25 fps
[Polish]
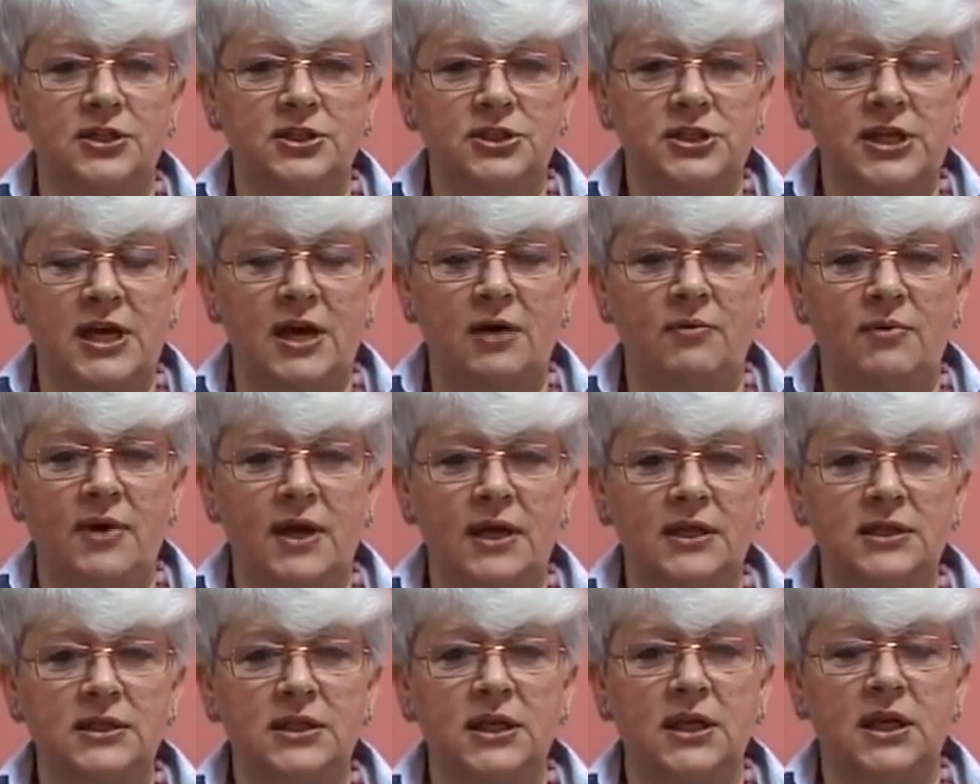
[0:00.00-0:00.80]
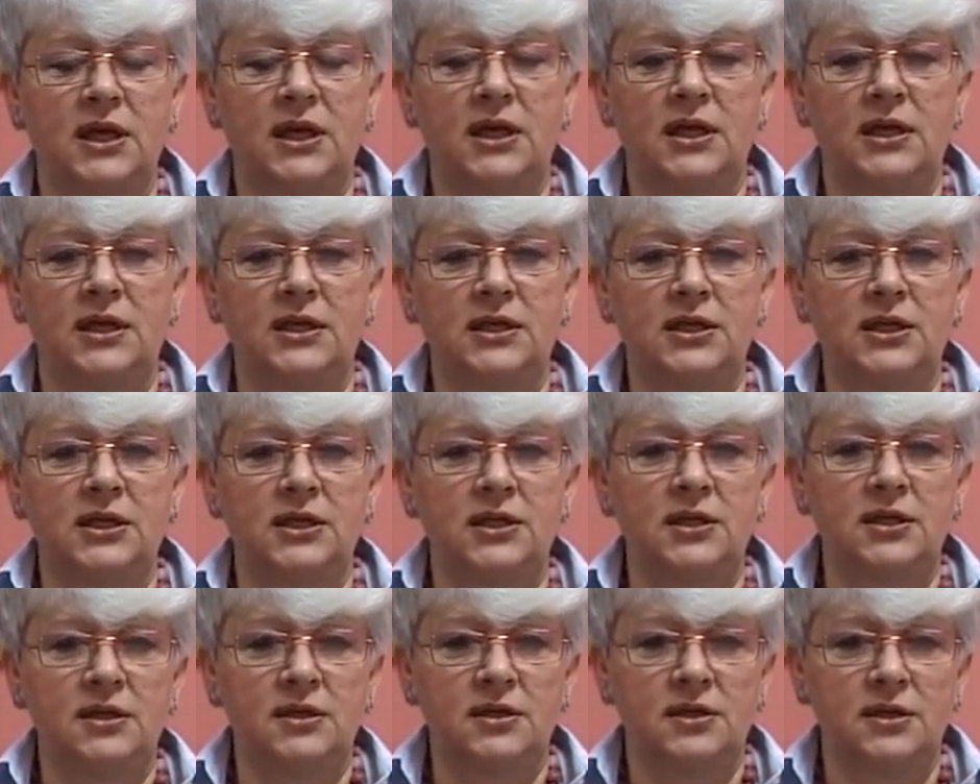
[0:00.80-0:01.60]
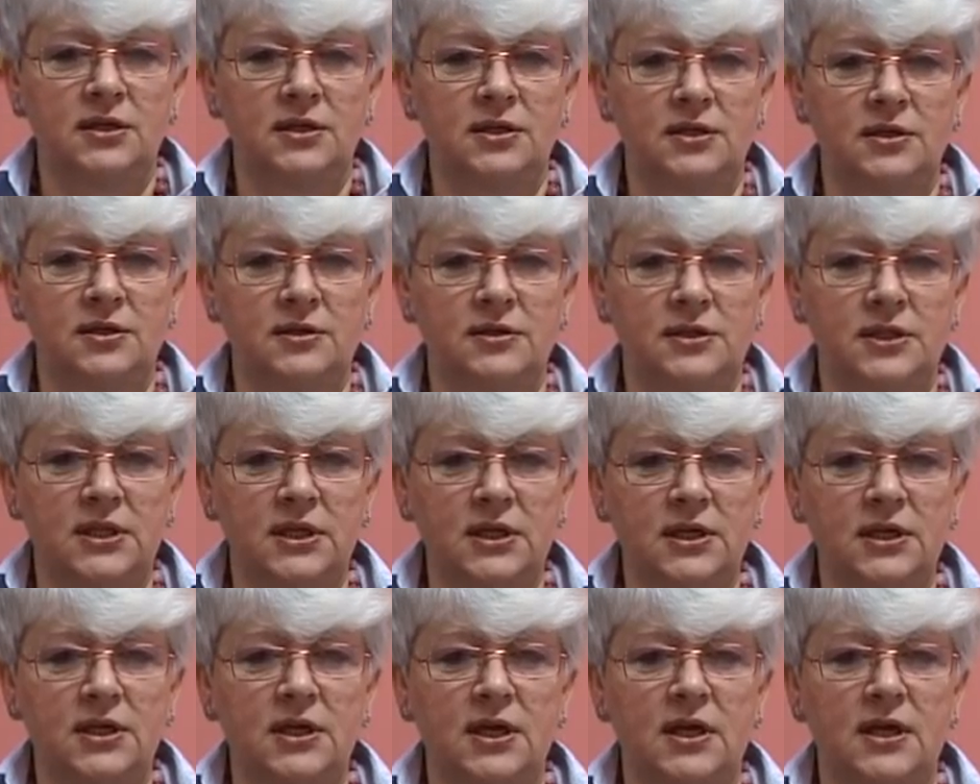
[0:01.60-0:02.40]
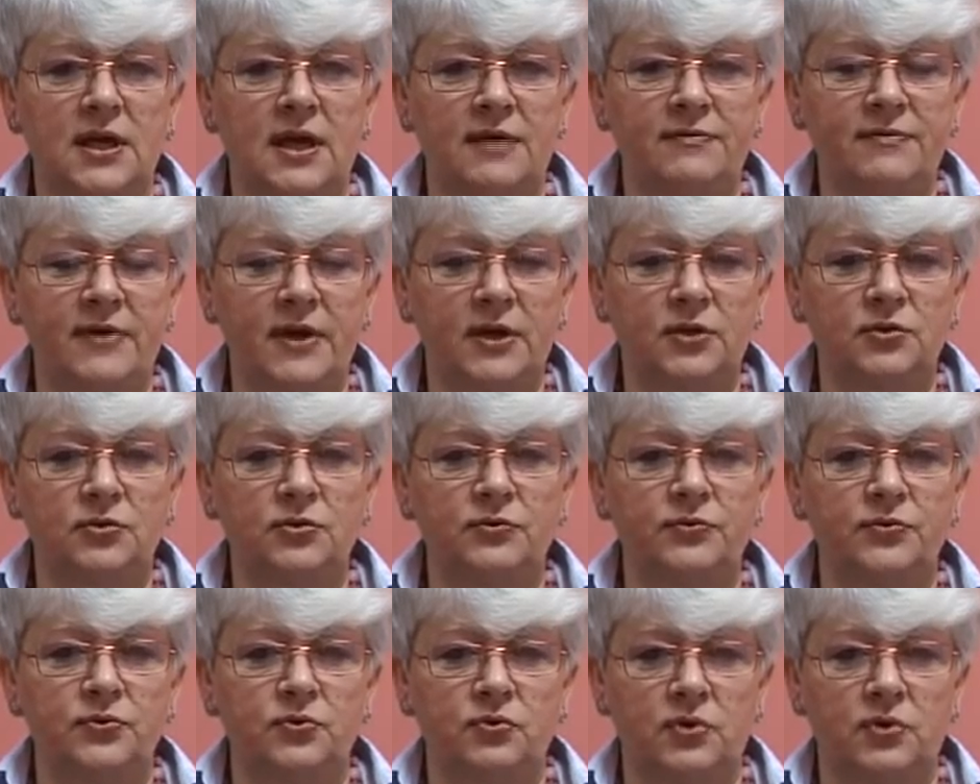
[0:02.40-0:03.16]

działań i tych efektów,